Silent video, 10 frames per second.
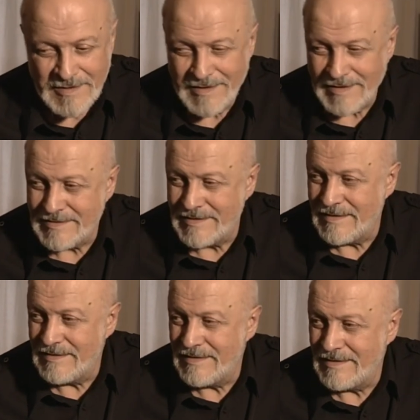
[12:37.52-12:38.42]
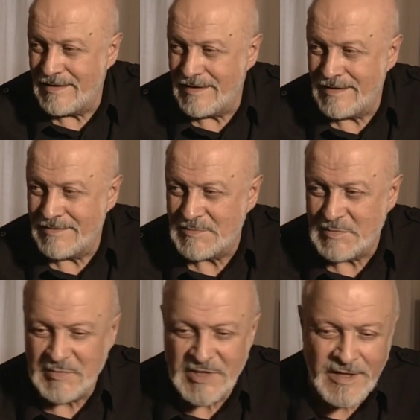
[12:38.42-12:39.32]
Как-то я
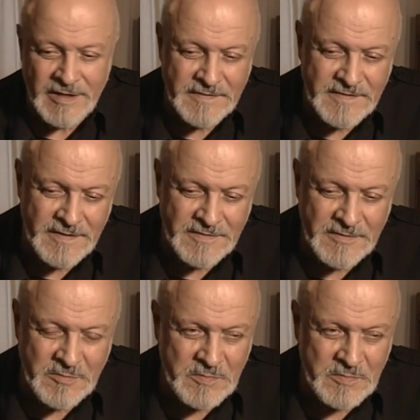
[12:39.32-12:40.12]
вспоминаю рецензию